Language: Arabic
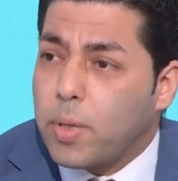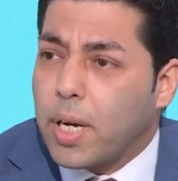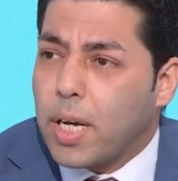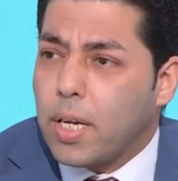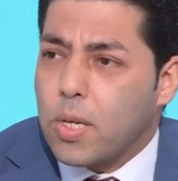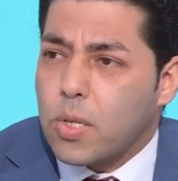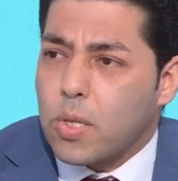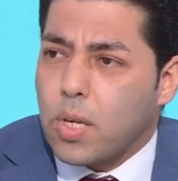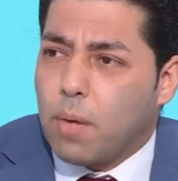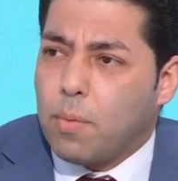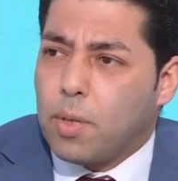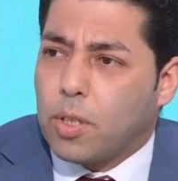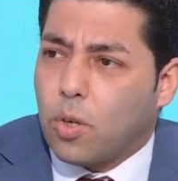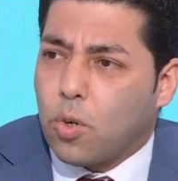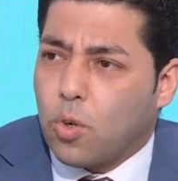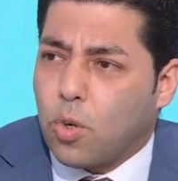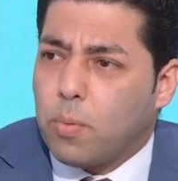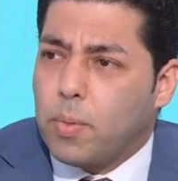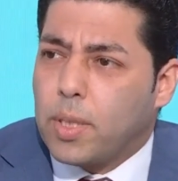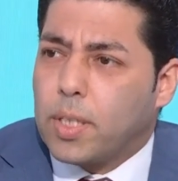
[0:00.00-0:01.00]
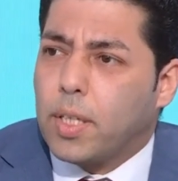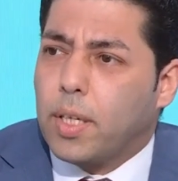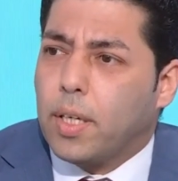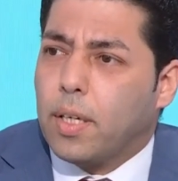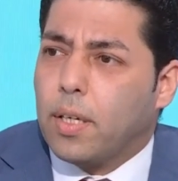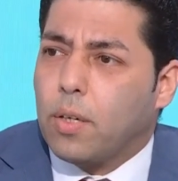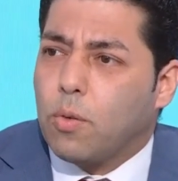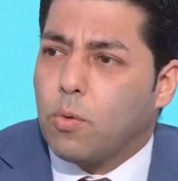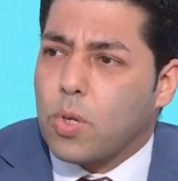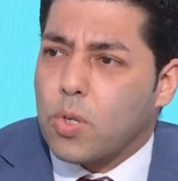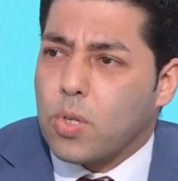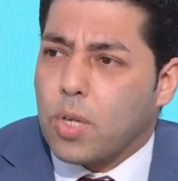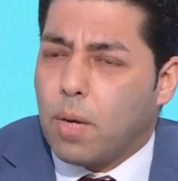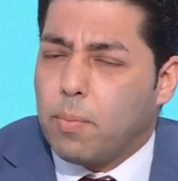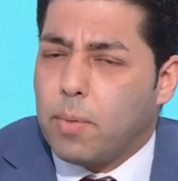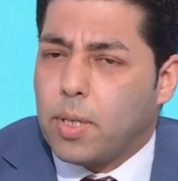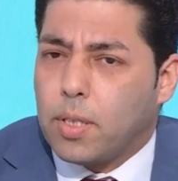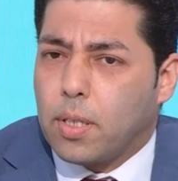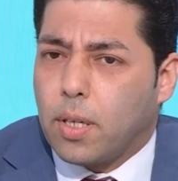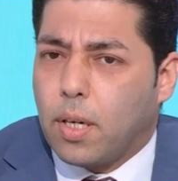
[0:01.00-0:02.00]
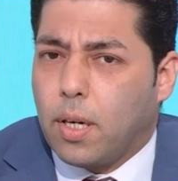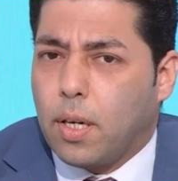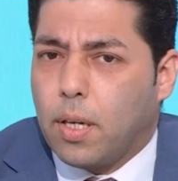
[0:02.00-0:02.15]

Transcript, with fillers: ممكن اصابه الركبتين واصابه